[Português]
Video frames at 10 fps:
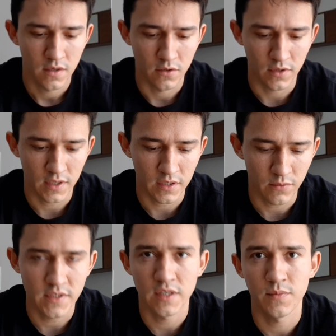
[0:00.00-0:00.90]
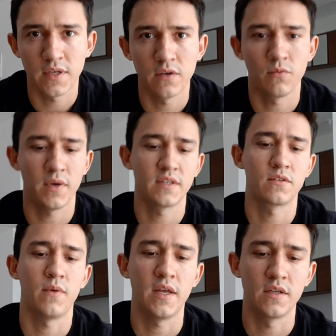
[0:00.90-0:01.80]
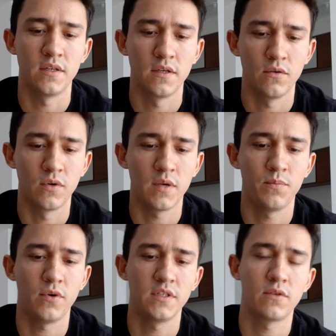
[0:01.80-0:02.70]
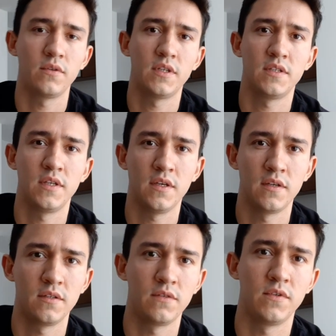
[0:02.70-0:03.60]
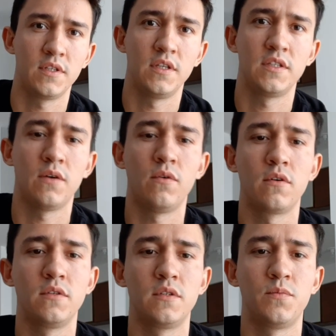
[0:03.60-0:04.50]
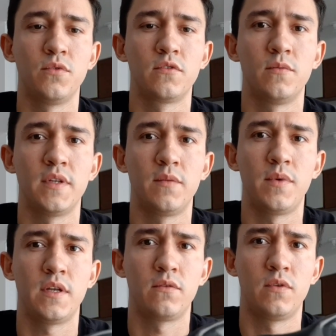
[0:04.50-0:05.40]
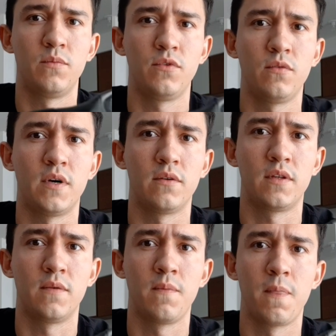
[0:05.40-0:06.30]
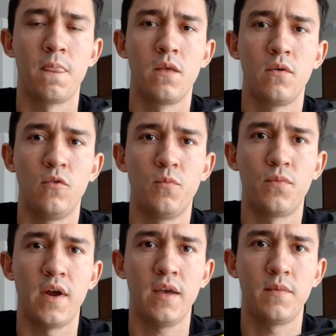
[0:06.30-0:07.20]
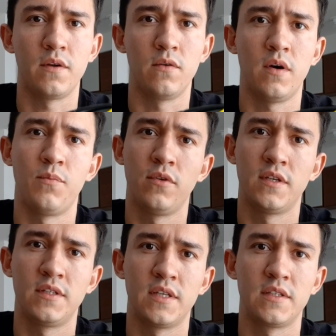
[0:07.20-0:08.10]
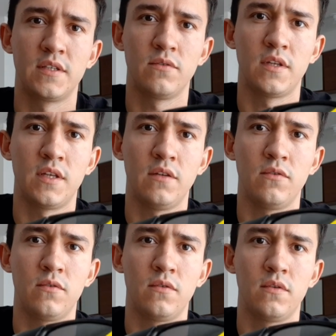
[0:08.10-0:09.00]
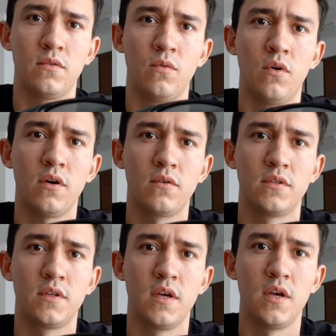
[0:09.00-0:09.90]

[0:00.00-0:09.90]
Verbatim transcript: Eu tenho até um exemplo aqui com o Mike Squared, o que pode acontecer se você deixar o óculos exposto numa temperatura muito alta. O primer, ou a polarização até do, do óculos,